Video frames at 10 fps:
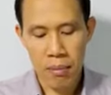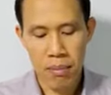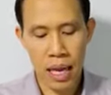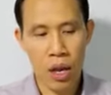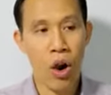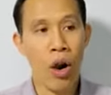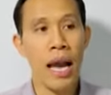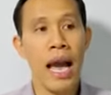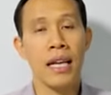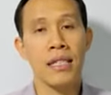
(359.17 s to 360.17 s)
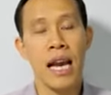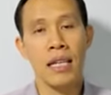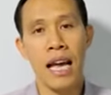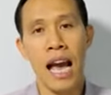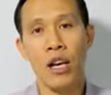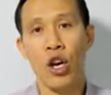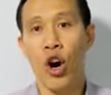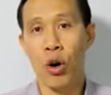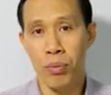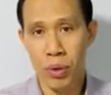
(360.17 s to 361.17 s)
ไม่ออกห่างจากทางข
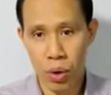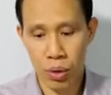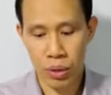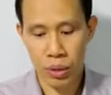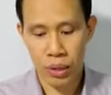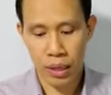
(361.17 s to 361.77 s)
องพระองค์